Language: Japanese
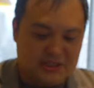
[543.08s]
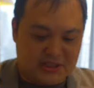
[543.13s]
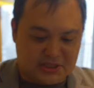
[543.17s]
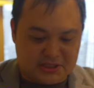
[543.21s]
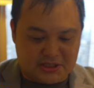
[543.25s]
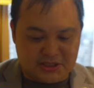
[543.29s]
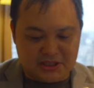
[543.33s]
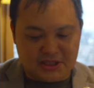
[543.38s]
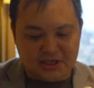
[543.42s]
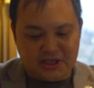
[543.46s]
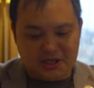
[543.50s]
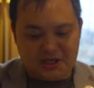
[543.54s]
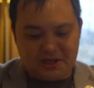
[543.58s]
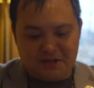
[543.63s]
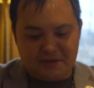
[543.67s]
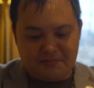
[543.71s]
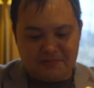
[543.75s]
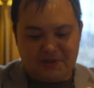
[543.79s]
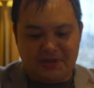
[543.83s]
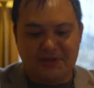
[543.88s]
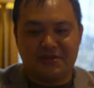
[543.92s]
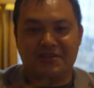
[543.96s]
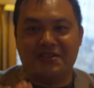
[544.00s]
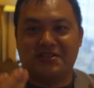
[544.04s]
す。
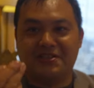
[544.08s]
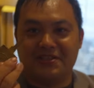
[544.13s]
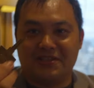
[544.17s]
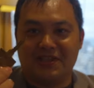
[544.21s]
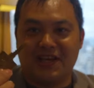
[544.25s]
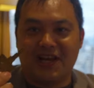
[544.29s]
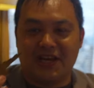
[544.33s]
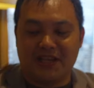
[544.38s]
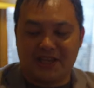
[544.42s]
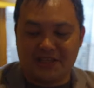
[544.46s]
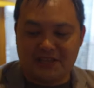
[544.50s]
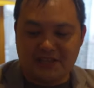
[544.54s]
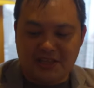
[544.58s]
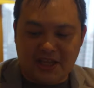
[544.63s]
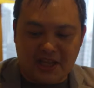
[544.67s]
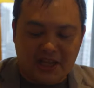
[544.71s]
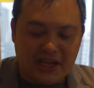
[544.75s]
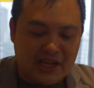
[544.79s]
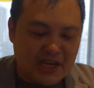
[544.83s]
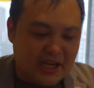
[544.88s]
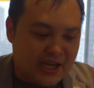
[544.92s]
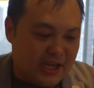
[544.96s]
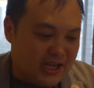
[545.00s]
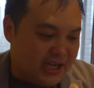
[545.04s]
びっくりする鍵ですね。